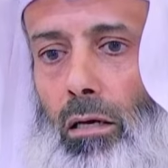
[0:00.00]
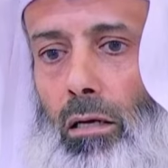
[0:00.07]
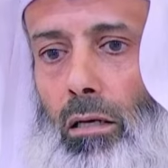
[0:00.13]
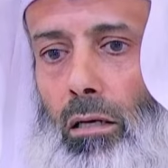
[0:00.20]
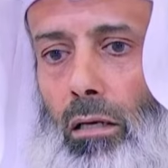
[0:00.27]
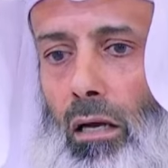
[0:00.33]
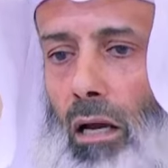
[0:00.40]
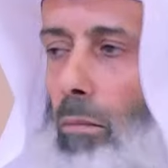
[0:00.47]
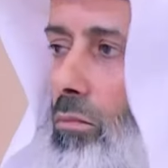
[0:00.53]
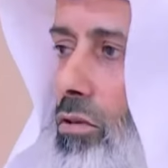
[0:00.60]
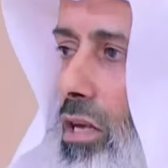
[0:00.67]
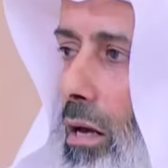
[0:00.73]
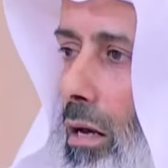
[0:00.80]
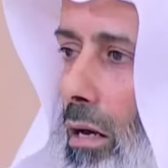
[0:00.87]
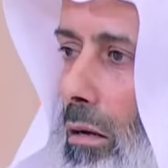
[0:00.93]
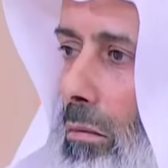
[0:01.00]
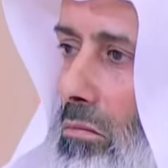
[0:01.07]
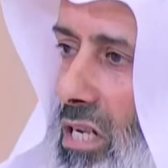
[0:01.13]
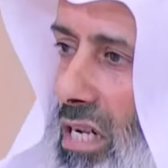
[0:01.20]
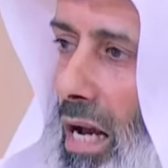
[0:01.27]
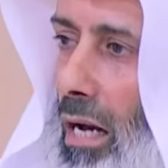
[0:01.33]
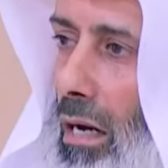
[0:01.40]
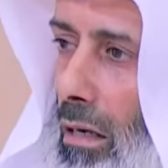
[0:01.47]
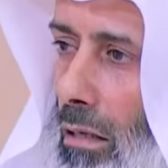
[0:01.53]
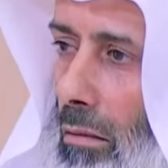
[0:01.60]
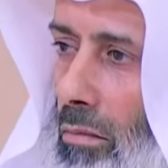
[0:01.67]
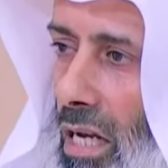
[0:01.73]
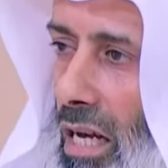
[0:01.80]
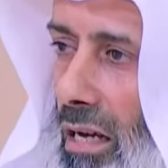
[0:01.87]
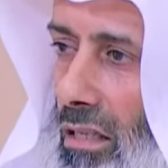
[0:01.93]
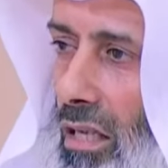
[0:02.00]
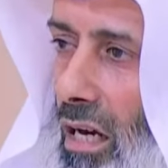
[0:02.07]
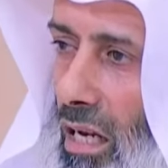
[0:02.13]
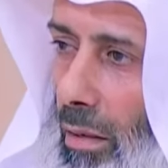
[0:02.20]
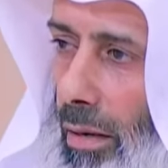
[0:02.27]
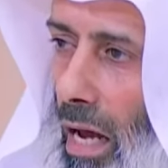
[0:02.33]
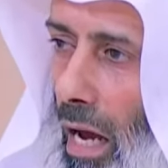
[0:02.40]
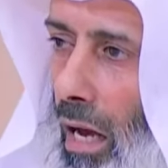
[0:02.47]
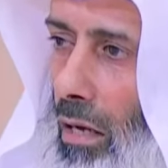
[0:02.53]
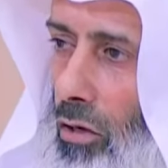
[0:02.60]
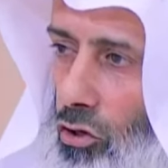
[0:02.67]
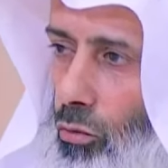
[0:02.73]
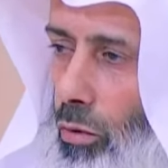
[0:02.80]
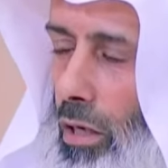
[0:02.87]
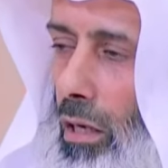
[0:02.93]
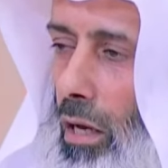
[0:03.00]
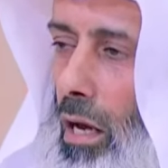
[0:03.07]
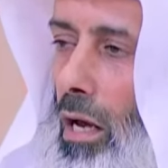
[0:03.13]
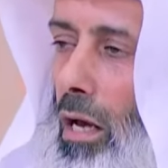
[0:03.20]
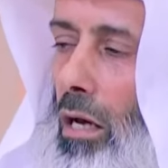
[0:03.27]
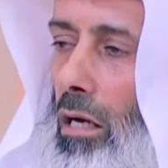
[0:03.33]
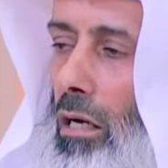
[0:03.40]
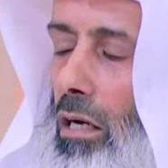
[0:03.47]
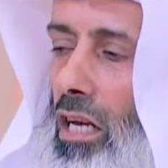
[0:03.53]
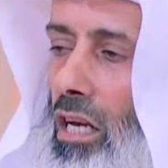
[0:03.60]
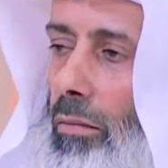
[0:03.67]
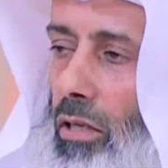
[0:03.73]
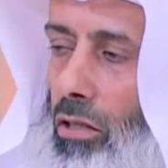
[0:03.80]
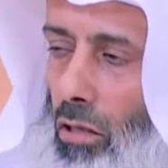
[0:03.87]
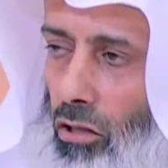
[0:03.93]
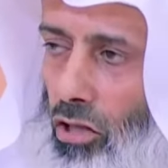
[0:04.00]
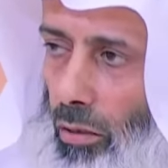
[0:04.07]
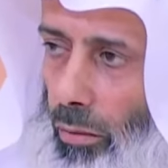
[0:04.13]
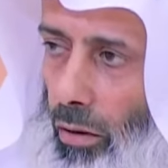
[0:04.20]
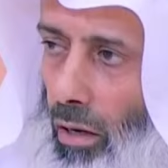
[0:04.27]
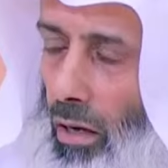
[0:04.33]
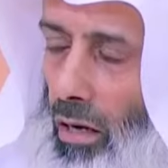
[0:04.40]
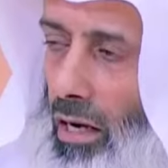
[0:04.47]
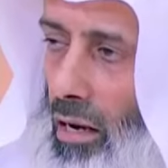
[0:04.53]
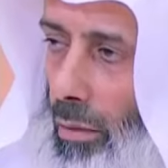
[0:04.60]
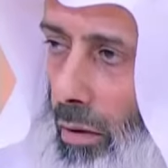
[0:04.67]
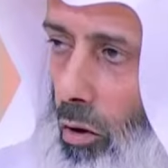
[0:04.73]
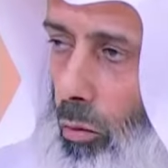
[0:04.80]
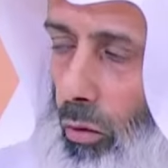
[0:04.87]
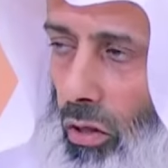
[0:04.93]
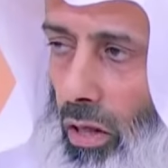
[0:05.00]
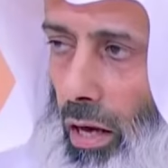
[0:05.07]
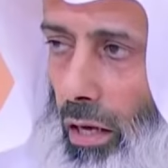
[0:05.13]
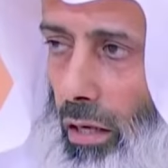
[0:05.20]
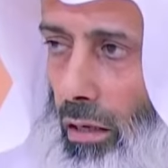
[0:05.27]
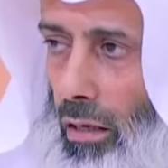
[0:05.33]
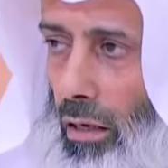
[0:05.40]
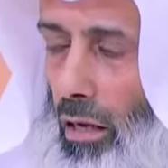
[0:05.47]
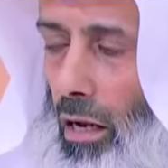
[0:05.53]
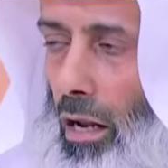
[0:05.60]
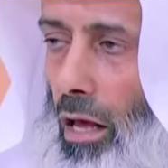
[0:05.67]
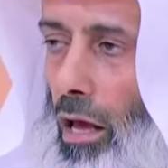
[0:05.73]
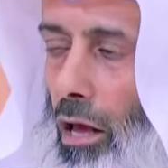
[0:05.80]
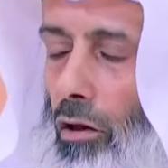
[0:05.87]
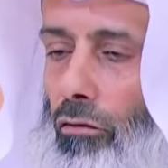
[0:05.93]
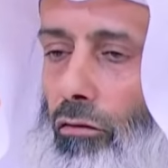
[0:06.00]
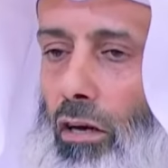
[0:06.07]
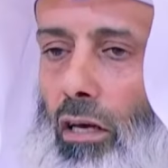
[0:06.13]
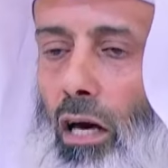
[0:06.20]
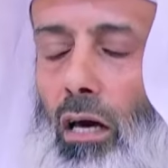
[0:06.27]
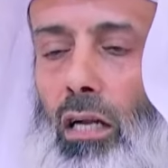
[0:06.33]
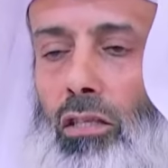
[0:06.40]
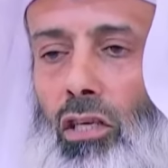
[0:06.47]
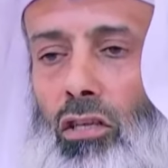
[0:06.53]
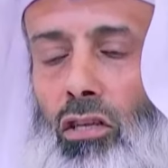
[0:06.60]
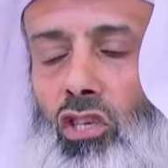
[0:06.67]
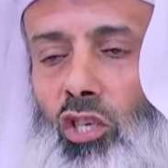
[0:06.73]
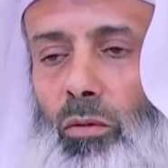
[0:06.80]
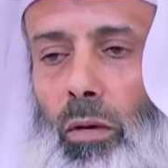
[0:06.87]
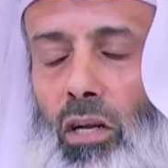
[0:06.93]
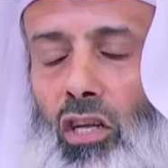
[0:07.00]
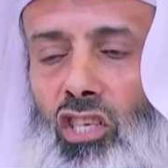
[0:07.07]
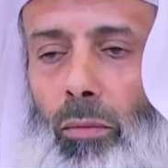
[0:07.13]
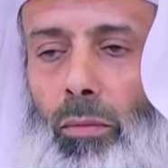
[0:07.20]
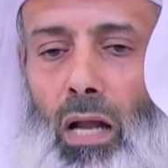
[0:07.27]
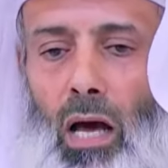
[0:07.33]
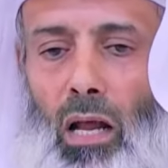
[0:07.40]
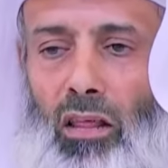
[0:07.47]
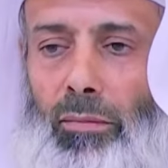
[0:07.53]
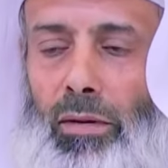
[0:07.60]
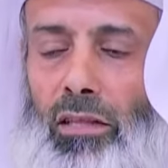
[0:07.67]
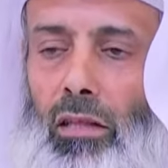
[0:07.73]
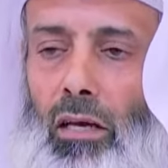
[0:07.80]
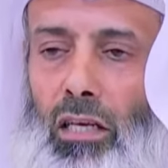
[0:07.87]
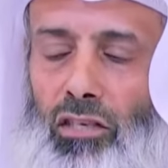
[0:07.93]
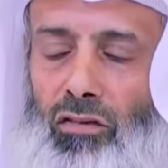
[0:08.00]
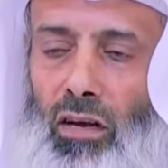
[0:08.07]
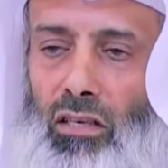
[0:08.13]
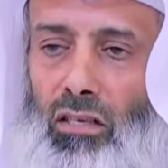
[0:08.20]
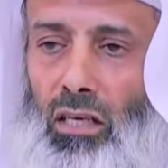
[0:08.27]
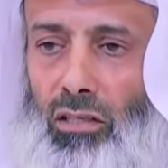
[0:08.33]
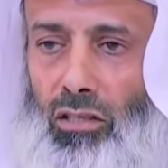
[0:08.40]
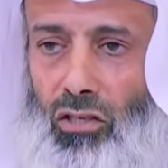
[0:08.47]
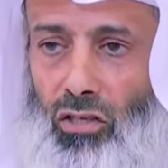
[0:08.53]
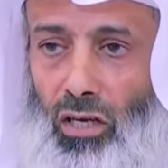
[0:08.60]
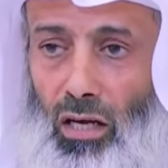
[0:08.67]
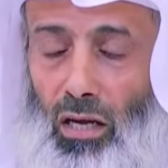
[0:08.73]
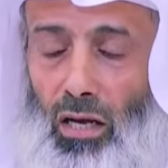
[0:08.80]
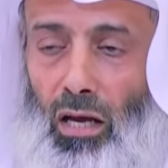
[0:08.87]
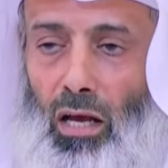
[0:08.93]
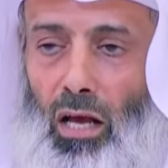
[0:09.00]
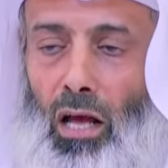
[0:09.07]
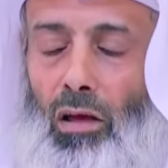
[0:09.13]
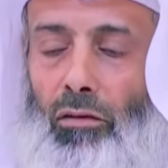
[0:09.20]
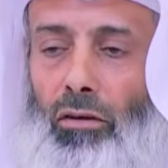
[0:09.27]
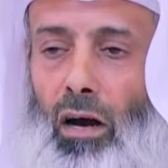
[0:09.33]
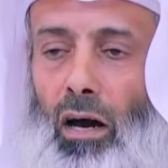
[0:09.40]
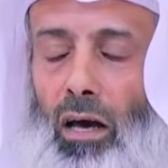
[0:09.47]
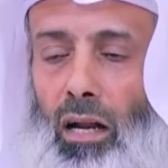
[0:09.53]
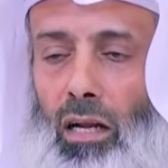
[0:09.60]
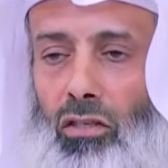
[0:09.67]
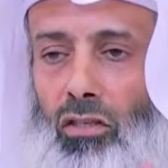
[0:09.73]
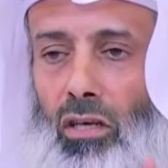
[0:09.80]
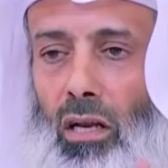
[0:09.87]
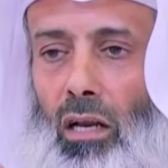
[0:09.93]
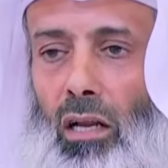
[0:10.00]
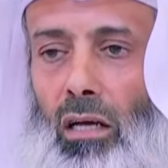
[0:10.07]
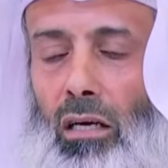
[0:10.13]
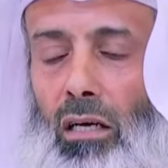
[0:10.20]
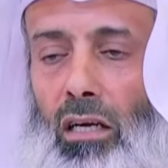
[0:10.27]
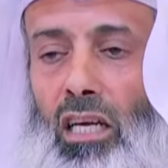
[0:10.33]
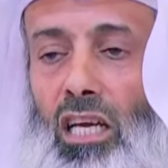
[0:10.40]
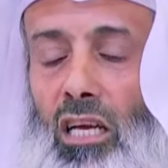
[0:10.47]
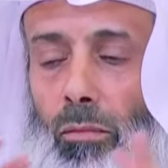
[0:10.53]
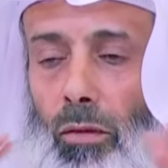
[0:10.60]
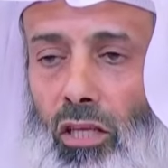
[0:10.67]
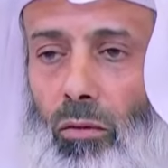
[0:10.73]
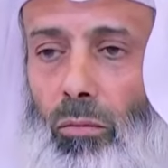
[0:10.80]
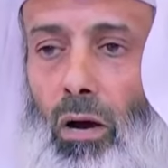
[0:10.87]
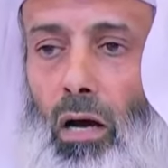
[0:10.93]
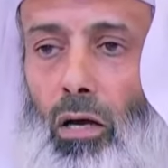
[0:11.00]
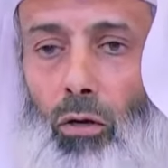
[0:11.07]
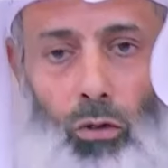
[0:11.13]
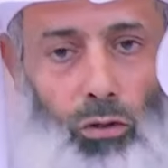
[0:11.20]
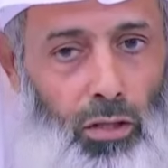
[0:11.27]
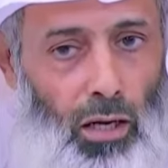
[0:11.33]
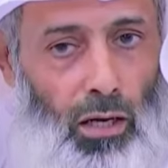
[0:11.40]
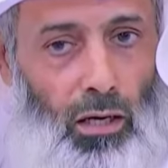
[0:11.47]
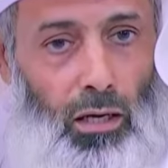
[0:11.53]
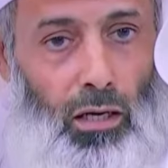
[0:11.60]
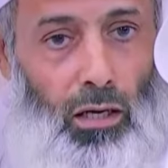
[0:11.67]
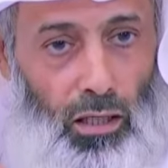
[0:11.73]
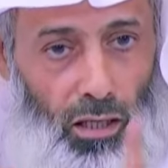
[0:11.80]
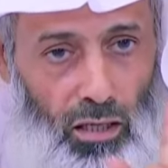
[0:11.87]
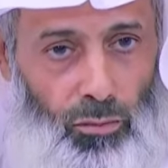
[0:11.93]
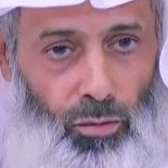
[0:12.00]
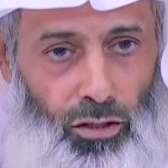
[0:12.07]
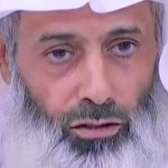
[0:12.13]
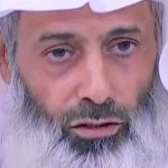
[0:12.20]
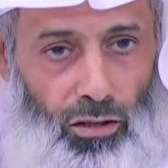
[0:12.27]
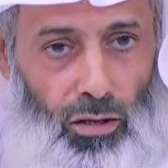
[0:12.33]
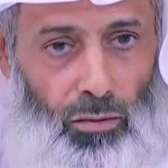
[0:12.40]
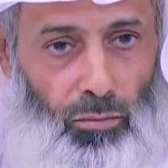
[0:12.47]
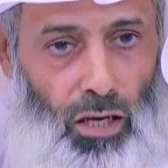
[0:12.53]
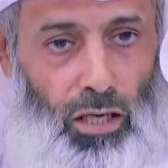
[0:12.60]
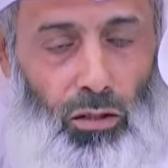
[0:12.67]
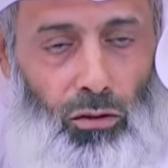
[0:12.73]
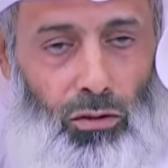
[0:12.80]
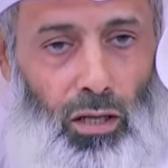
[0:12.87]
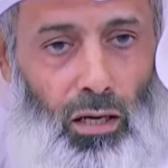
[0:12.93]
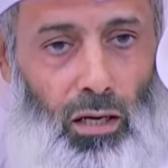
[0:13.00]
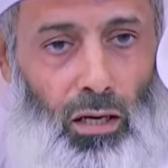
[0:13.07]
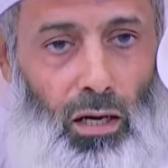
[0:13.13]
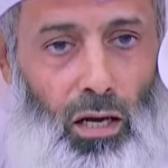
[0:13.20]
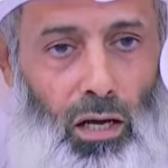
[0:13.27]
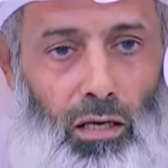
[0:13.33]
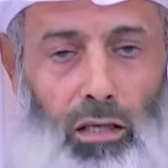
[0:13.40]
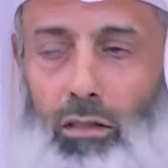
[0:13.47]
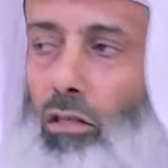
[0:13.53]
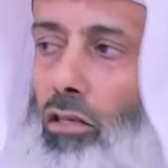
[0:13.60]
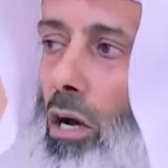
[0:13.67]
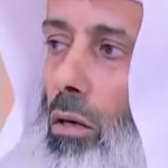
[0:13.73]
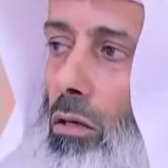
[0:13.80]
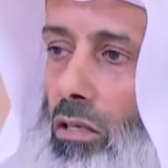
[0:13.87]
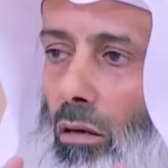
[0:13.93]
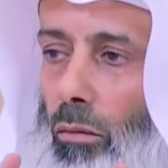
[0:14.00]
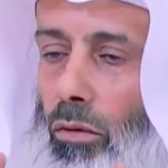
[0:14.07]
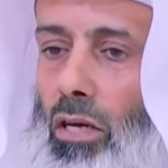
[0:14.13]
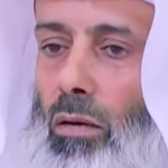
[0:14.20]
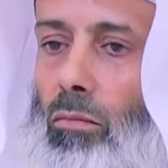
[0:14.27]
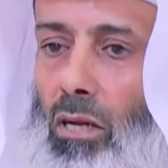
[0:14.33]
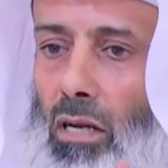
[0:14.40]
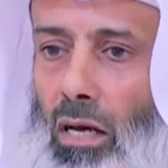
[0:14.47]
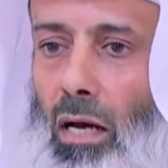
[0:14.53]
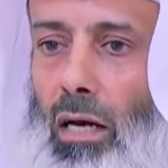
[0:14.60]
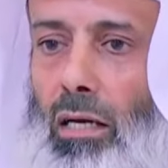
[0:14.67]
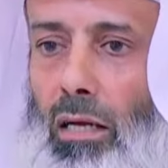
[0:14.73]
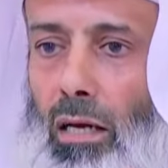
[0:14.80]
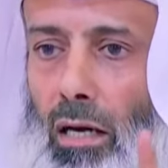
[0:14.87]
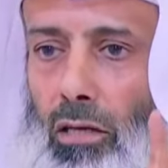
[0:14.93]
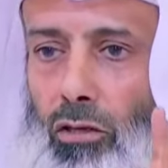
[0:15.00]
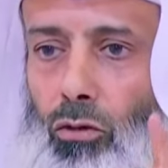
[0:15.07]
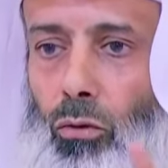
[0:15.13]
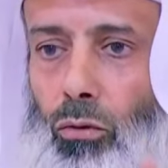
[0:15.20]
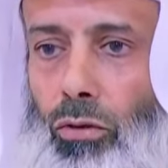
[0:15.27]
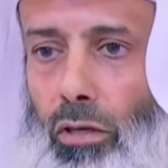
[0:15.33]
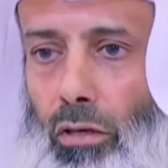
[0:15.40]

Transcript: 5 آه، مليار مليار تقريبا اقل شوي قيمه التبغ لانه ما هو غذائي فخرجت النسبه نسبناها ل 18.9 فخرج قيمه ما يهدر قيمه ما يهدر يتجاوز 40 مليار ريال سعودي